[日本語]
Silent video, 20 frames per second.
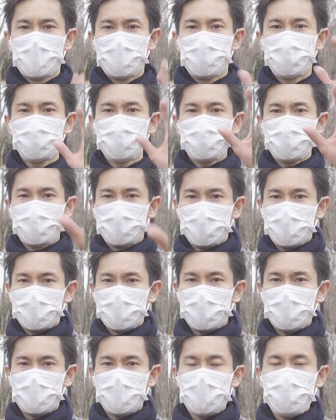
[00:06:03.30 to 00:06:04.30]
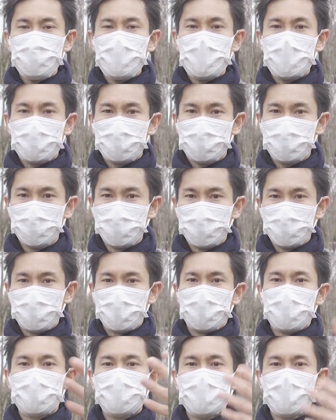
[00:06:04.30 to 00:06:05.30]
このカメラと
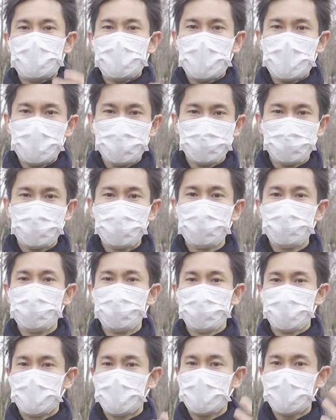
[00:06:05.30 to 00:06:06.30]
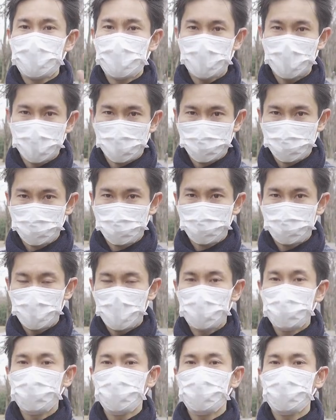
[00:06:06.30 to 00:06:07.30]
被写体の距離を近づけるっ
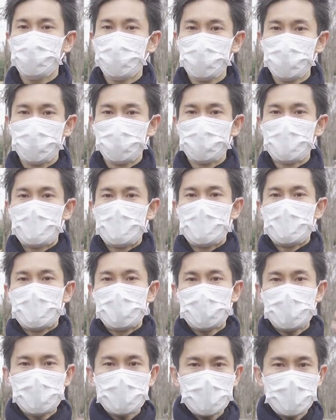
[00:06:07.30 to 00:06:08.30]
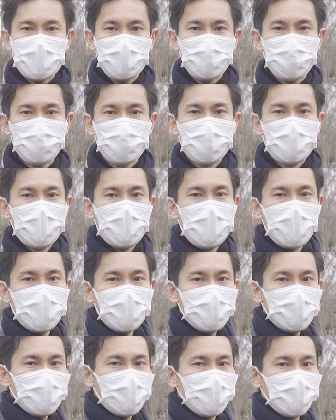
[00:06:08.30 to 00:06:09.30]
ていうことと、被写体と
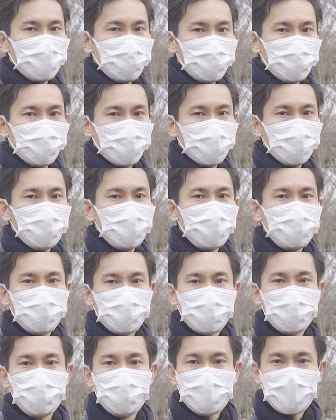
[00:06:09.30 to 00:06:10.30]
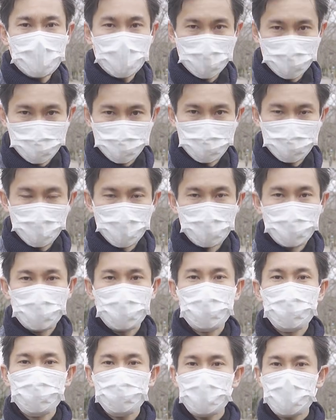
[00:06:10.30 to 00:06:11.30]
背景の距離を遠ざけるっていう、
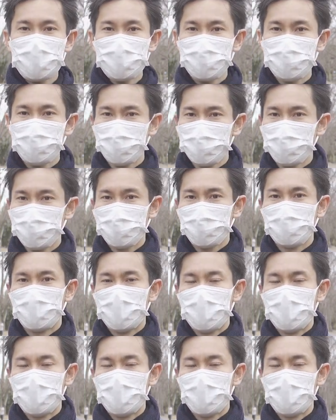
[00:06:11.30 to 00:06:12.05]
この2つを